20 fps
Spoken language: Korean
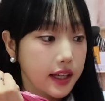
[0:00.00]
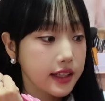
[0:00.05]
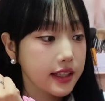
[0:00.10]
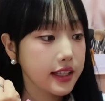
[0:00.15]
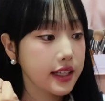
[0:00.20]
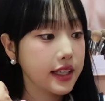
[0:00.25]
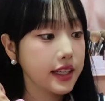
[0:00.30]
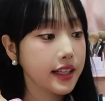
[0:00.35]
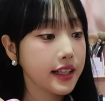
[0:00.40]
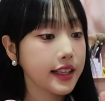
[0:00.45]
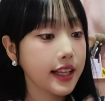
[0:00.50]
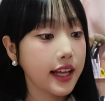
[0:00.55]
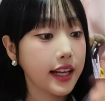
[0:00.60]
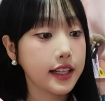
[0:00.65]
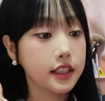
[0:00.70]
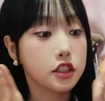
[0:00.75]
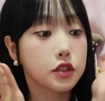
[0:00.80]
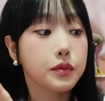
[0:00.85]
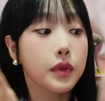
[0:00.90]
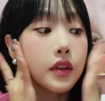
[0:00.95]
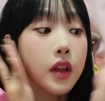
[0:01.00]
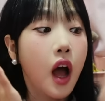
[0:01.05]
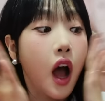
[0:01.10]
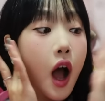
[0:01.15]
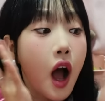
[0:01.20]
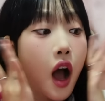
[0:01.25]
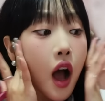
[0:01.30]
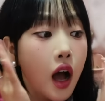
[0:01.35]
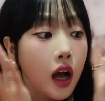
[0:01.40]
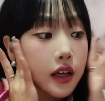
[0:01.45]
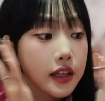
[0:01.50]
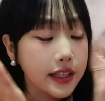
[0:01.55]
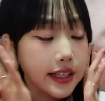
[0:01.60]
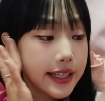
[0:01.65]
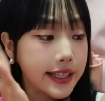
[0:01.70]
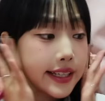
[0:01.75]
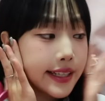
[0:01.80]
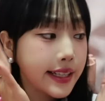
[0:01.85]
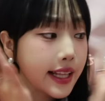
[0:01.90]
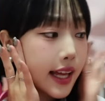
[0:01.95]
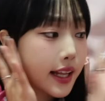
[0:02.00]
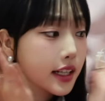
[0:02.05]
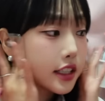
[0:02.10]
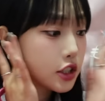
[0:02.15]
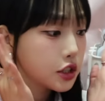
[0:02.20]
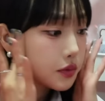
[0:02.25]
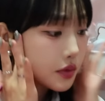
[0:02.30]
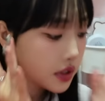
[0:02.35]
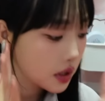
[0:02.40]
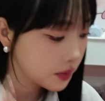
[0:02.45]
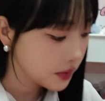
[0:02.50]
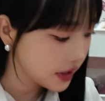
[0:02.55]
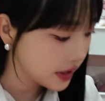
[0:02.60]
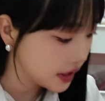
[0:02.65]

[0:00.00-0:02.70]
키링 달아주면 아, 키링 달아주면 너무